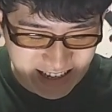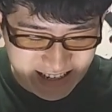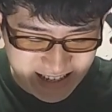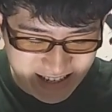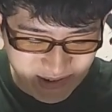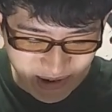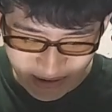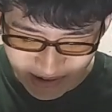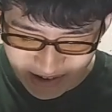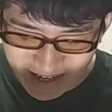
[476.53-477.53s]
すごい
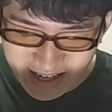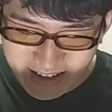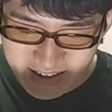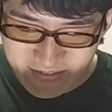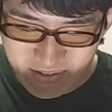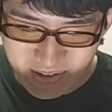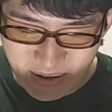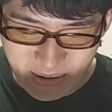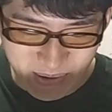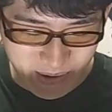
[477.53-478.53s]
よ、俺は。って
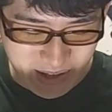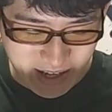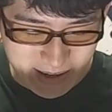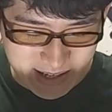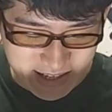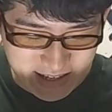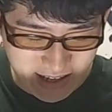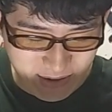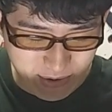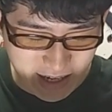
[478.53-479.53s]
いうところでね、さす
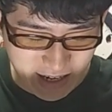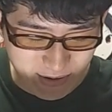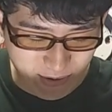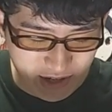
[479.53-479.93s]
がの売り上げ残